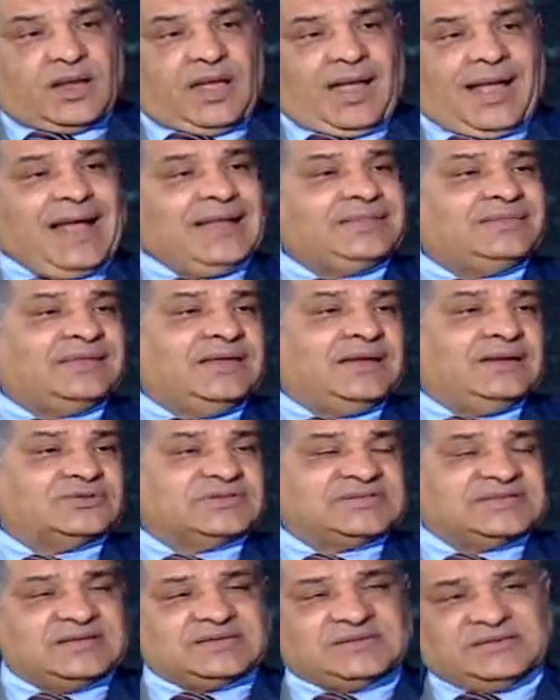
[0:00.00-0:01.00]
حتى لو
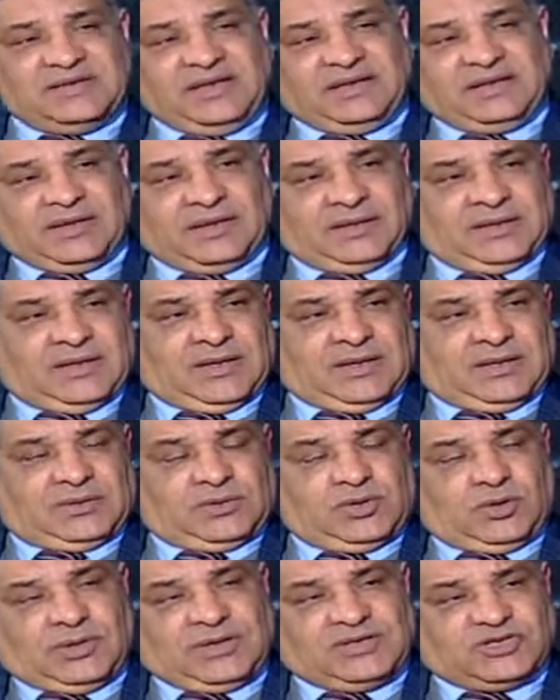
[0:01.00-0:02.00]
استثنينا
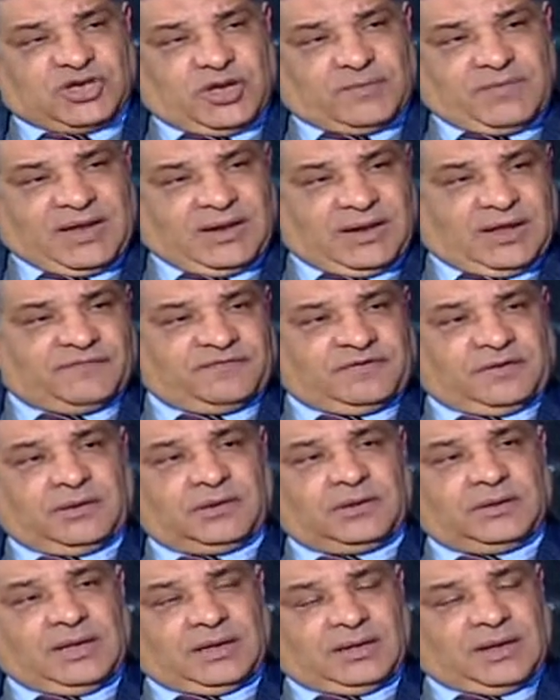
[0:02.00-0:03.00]
دول شمال
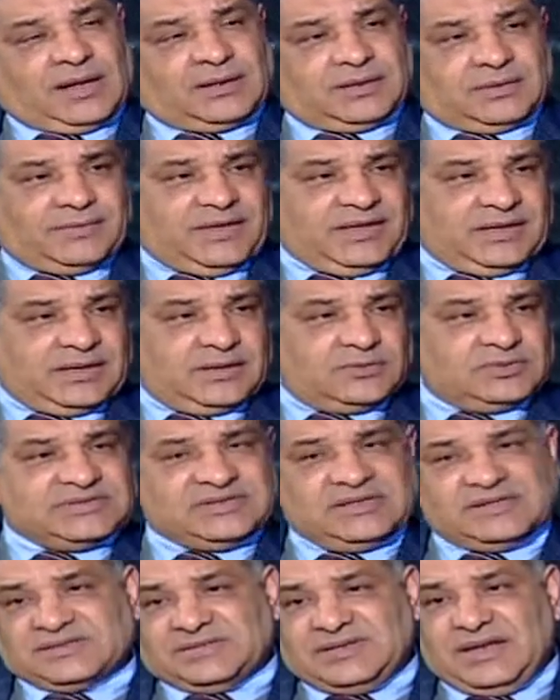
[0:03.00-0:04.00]
أفريقيا العربية لو
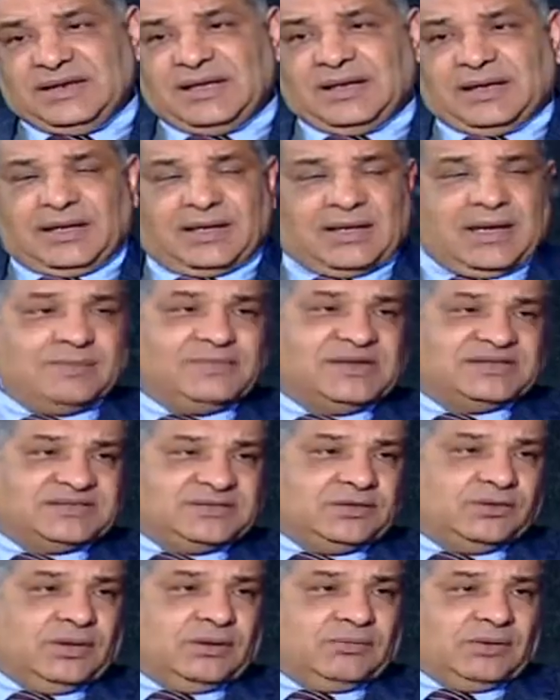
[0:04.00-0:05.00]
استثنينا خمس
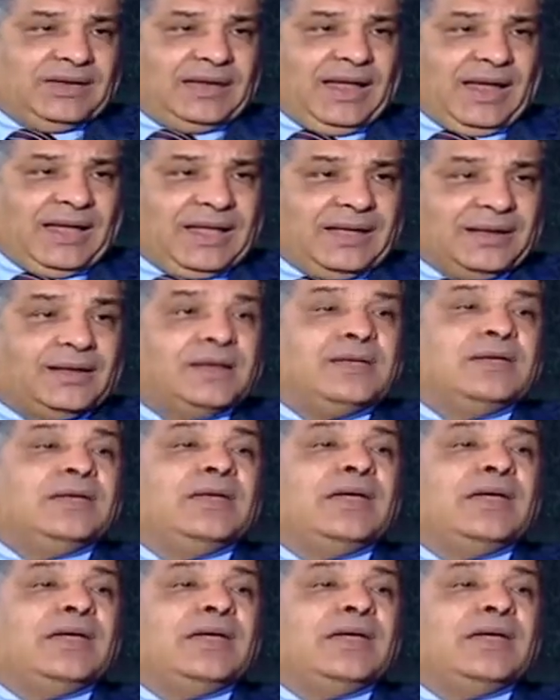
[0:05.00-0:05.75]
دول ولا حاجة